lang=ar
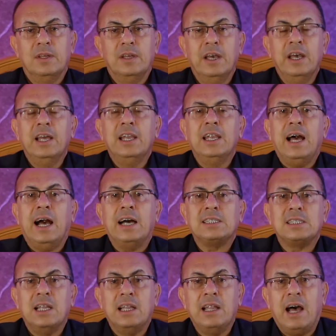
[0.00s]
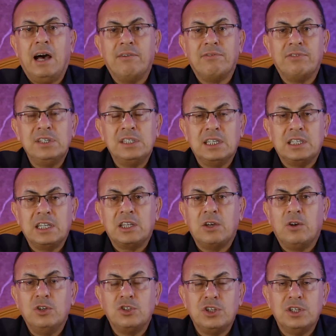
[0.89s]
إيه اللي حصل لحفيظة
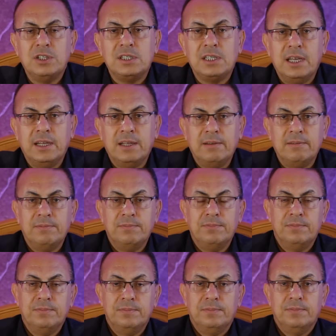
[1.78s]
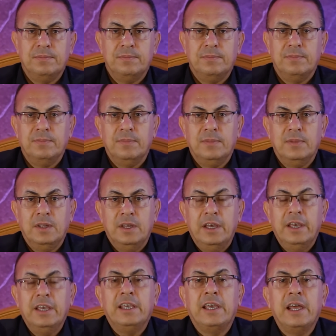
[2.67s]
23 سنة؟
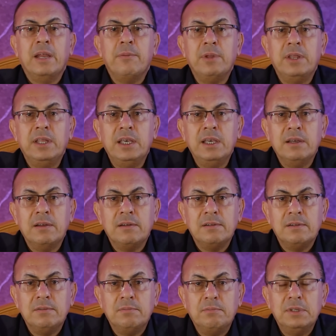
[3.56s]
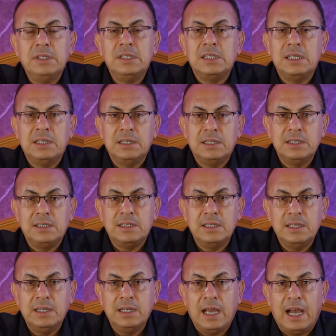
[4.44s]
الجريمة دي من ست
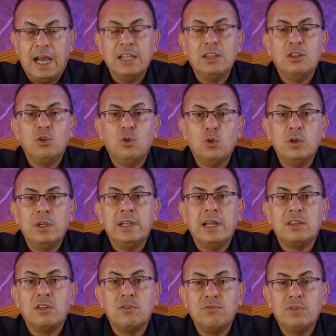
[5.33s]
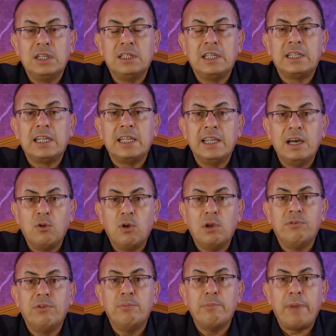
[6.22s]
سنين حد يقول إنها تفضل
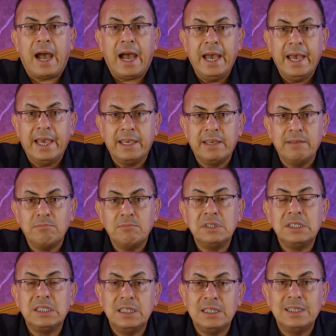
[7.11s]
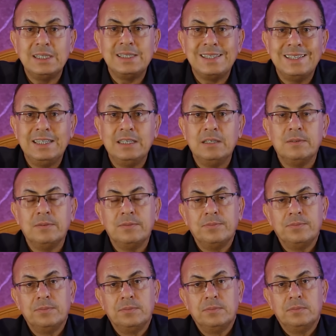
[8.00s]
تتداول في المحاكم ست سنين
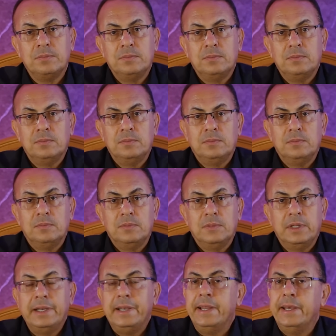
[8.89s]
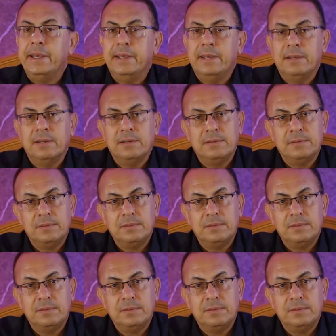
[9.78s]
ليه؟